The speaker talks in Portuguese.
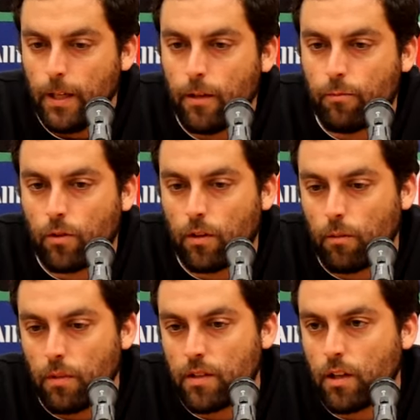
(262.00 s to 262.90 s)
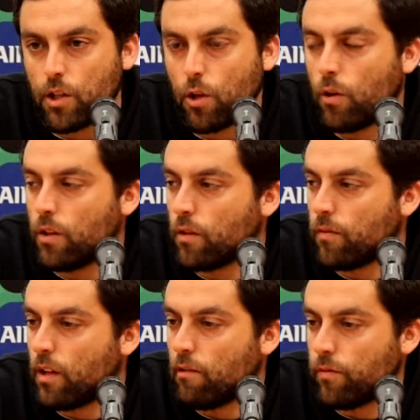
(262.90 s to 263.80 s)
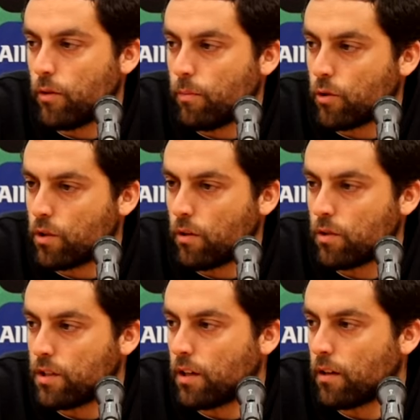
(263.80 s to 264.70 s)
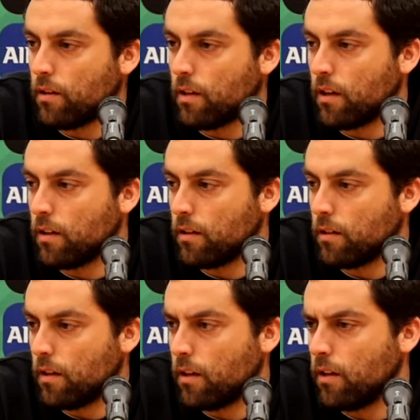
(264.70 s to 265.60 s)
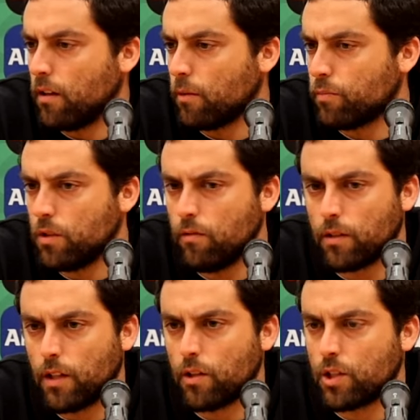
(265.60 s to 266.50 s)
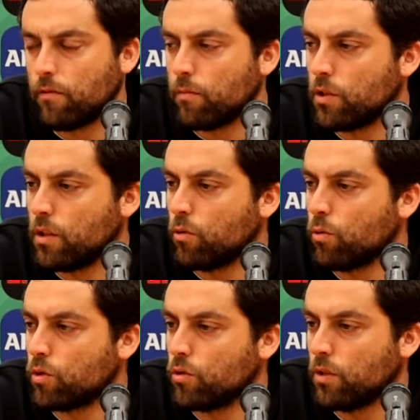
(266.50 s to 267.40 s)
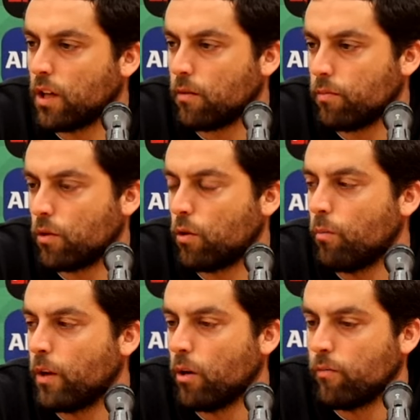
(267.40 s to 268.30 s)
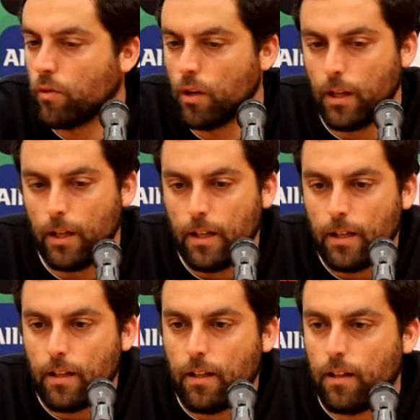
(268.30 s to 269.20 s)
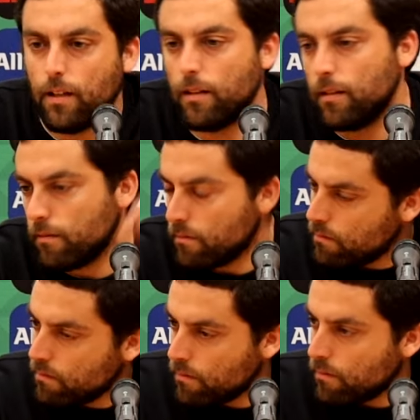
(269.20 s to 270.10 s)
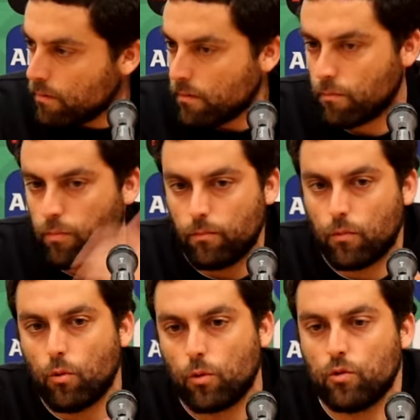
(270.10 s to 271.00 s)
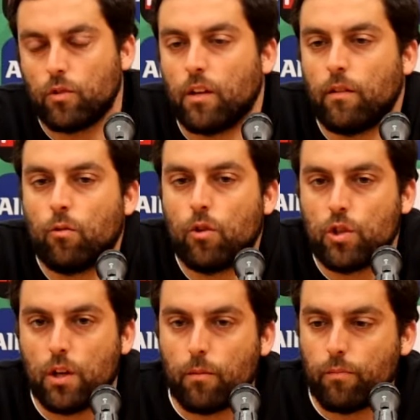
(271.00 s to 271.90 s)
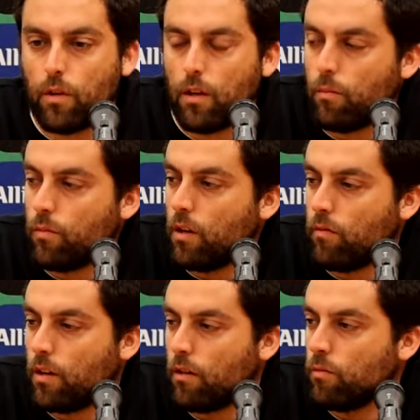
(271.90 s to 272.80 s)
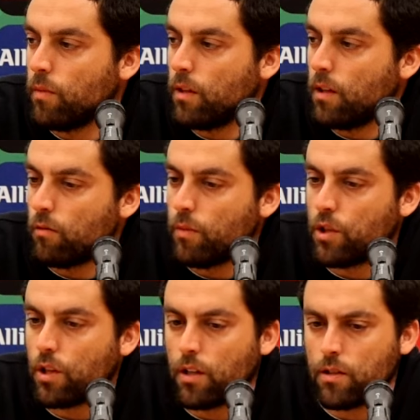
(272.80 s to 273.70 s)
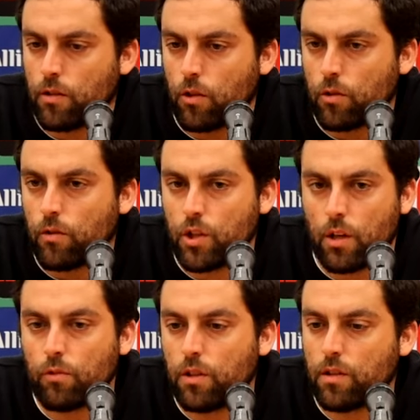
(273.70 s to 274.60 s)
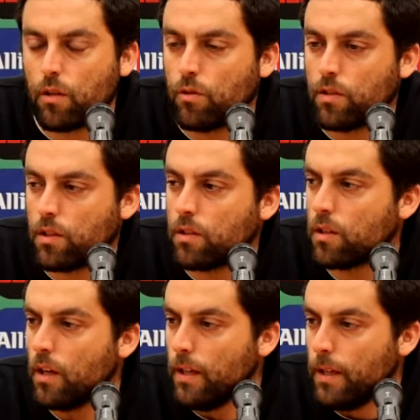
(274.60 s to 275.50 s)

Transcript: e portanto a mensagem ao intervalo foi para os jogadores acreditarem que, que, que ainda era possível, que ainda estávamos dentro do resultado, porque como é óbvio, uh, com o resultado em 2-0 podia, podia haver alguma, alguma descrença, nós não deixámos que isso acontecesse,